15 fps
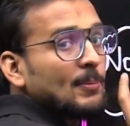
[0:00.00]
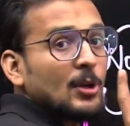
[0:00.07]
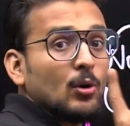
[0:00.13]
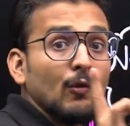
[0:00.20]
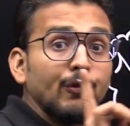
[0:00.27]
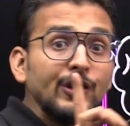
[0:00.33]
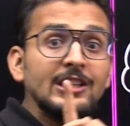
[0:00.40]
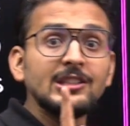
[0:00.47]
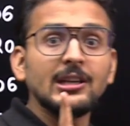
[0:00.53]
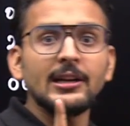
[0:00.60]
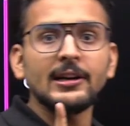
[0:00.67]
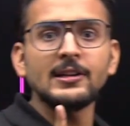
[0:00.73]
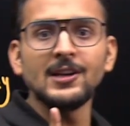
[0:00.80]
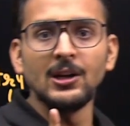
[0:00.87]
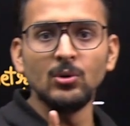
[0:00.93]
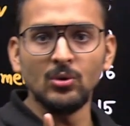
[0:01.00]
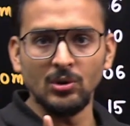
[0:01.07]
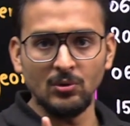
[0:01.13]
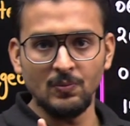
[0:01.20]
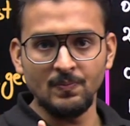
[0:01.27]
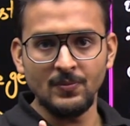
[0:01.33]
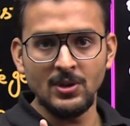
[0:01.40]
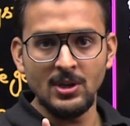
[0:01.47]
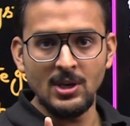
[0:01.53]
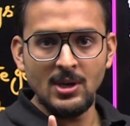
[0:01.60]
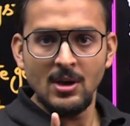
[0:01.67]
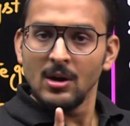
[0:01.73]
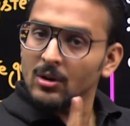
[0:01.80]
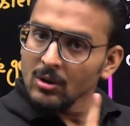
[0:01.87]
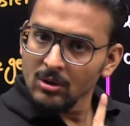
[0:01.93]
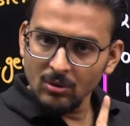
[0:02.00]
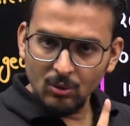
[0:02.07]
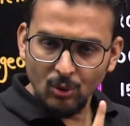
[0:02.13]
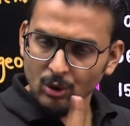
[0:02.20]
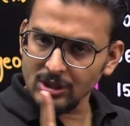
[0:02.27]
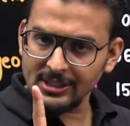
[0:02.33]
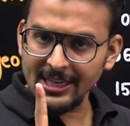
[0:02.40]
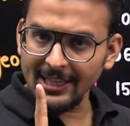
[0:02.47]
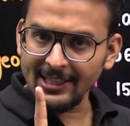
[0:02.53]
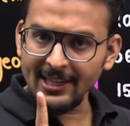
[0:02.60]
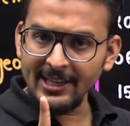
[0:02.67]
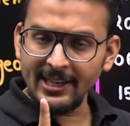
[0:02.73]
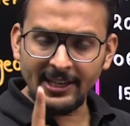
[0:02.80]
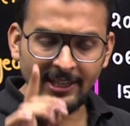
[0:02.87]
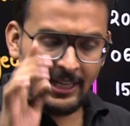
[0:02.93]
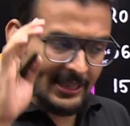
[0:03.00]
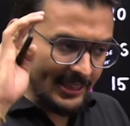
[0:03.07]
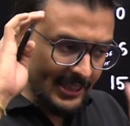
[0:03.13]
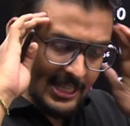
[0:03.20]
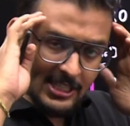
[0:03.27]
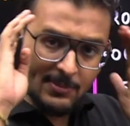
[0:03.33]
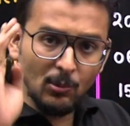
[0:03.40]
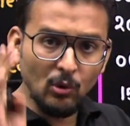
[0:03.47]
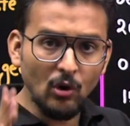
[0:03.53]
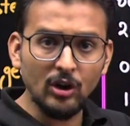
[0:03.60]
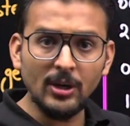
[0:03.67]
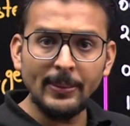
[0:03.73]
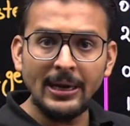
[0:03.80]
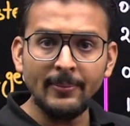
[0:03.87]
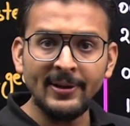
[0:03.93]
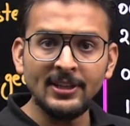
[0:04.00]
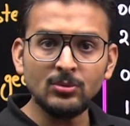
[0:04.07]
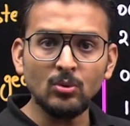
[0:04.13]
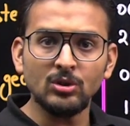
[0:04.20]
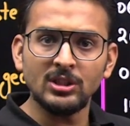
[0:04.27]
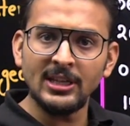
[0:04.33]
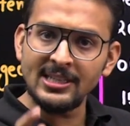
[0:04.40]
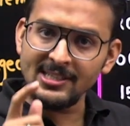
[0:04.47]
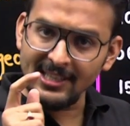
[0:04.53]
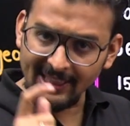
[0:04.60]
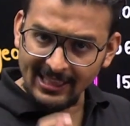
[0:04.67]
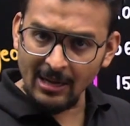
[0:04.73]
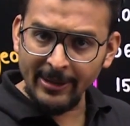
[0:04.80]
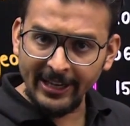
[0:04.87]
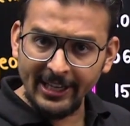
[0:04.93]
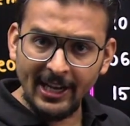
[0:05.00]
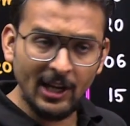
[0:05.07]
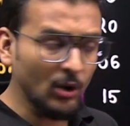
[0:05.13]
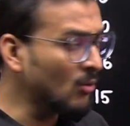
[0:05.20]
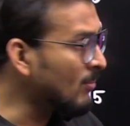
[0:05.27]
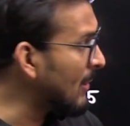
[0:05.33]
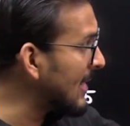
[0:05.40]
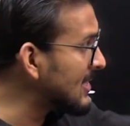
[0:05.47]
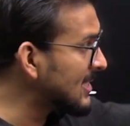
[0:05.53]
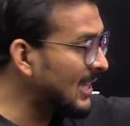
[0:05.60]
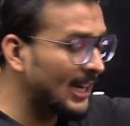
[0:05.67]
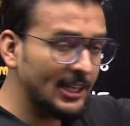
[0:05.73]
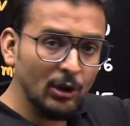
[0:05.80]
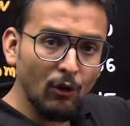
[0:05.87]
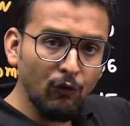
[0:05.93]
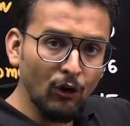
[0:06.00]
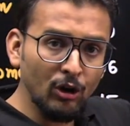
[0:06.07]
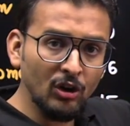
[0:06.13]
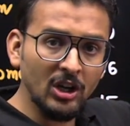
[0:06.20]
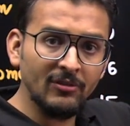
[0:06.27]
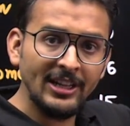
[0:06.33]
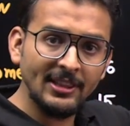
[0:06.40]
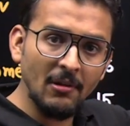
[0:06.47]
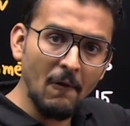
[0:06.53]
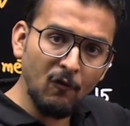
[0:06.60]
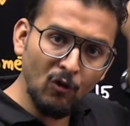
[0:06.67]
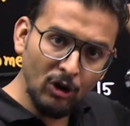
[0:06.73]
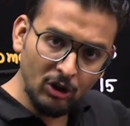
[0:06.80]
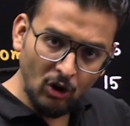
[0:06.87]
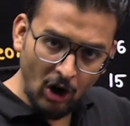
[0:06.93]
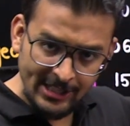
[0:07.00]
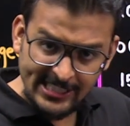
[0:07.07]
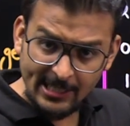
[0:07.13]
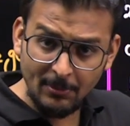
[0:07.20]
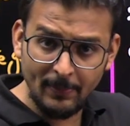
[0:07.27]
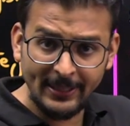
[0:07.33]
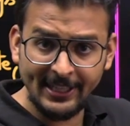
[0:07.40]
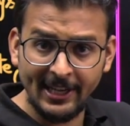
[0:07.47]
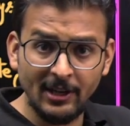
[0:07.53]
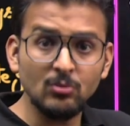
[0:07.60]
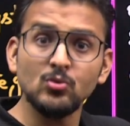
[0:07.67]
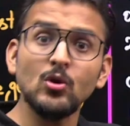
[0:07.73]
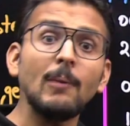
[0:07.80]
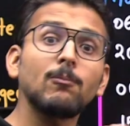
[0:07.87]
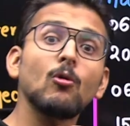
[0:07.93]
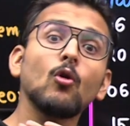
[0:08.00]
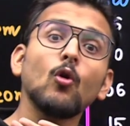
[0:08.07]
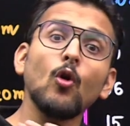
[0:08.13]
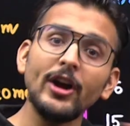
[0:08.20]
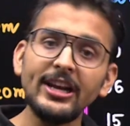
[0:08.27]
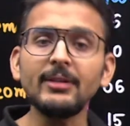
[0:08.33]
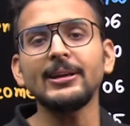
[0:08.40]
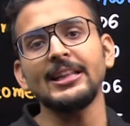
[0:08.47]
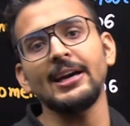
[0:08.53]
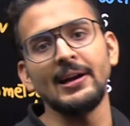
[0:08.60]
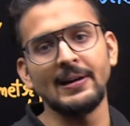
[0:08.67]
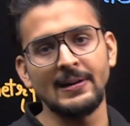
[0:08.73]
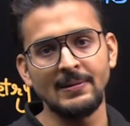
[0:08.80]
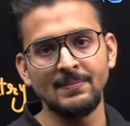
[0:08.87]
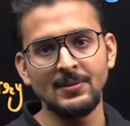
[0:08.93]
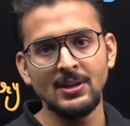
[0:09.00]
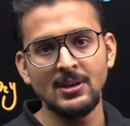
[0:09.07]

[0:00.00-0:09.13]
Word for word: चैप्टर को फिनिश करना चालू करो कुछ ज़्यादा नहीं करना दस बुकों के बारे में नहीं सोचना जितना मैं करा रहा हूँ मैं एनसीआरटी e को फॉलो करवाते हुए फुल कॉन्सेप्ट बता रहा हूँ जो आपको कोई नहीं बताएगा